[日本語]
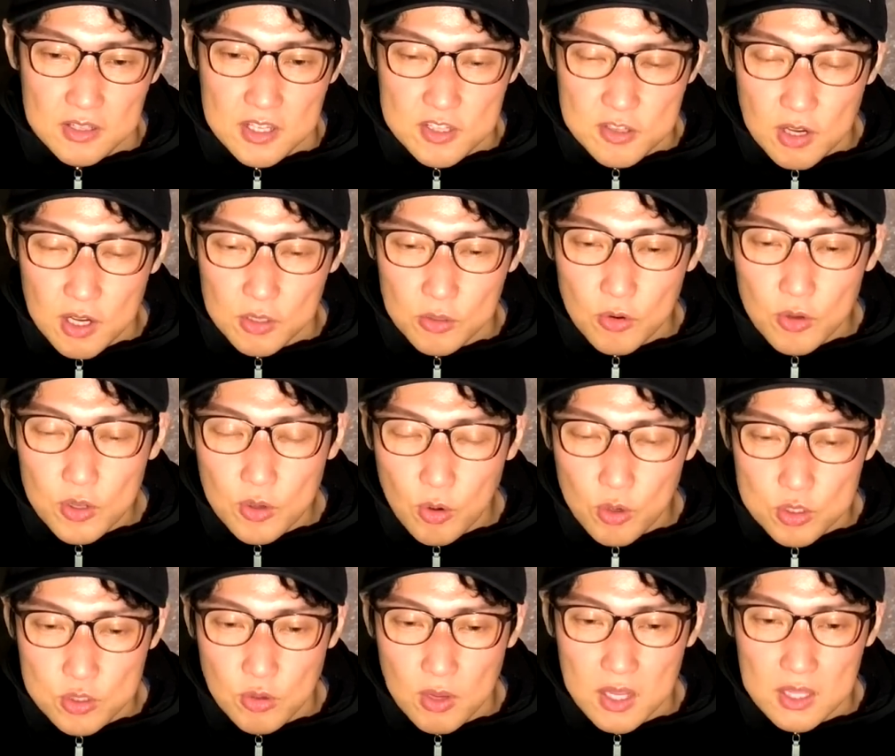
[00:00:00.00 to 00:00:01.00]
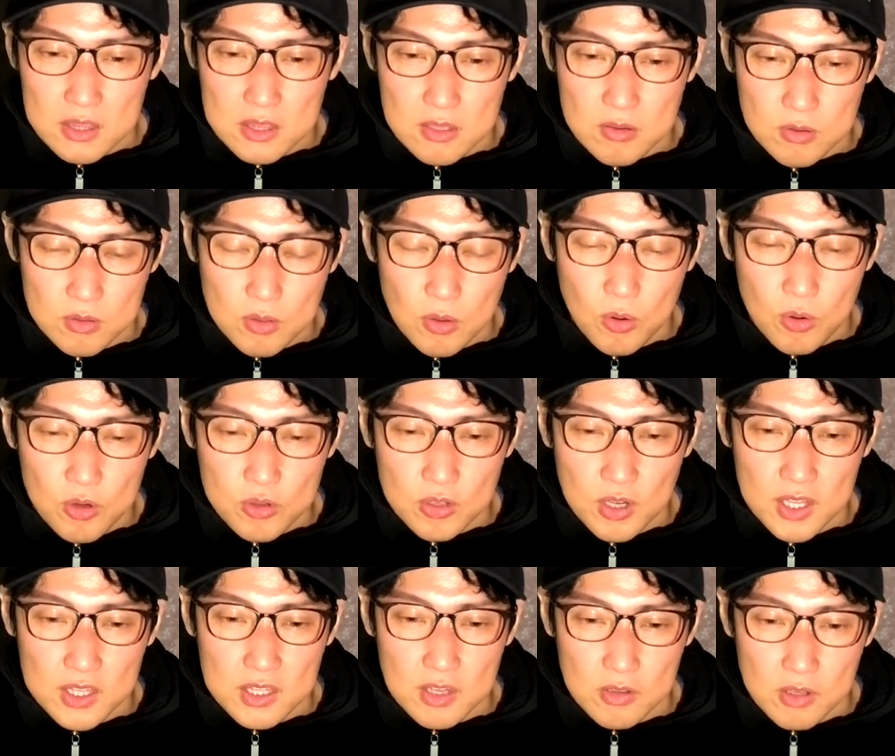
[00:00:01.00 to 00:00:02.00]
で、それがどういうコストかっていうと、この人
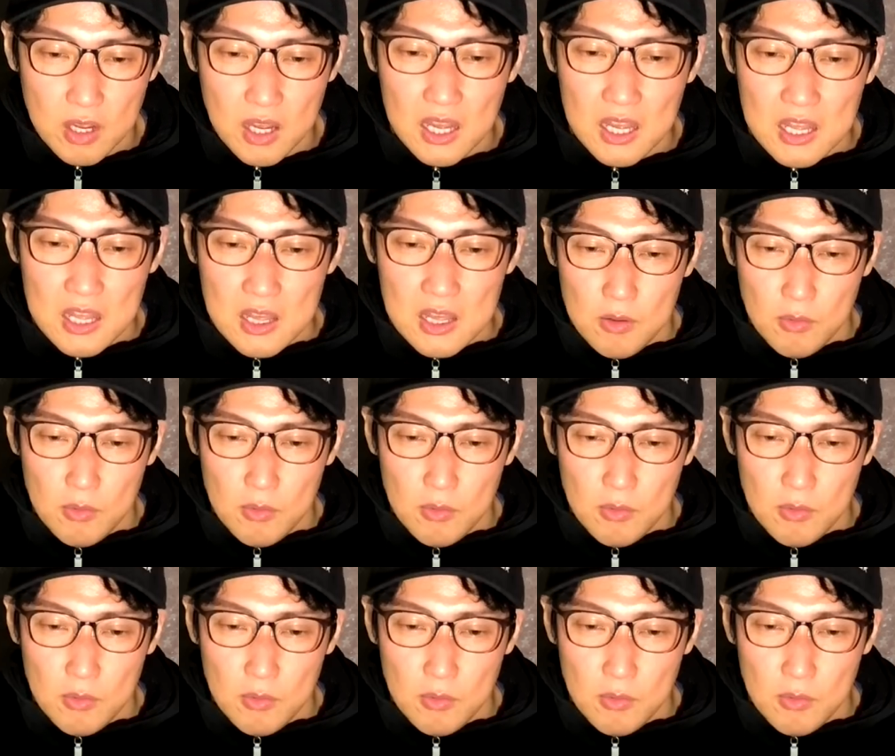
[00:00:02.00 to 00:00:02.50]
が言ってるのが、